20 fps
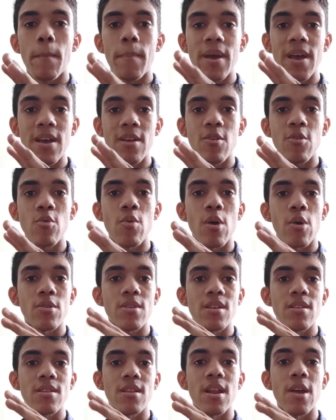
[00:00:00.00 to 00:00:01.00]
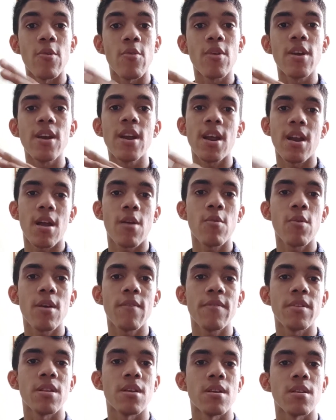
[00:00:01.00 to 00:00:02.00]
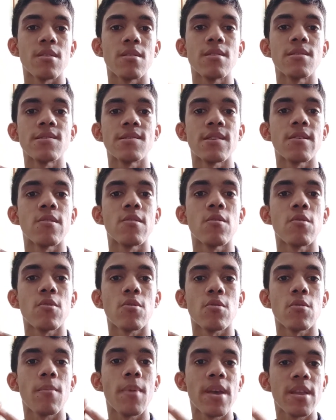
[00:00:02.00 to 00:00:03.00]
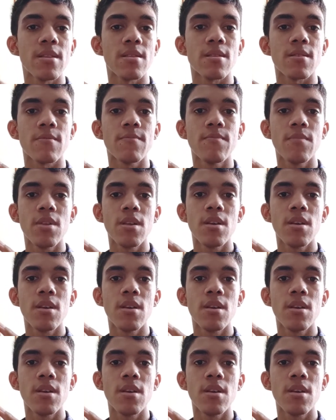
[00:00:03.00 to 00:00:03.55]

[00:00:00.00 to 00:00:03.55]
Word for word: pero luego tendría un gran auge a finales del siglo XX.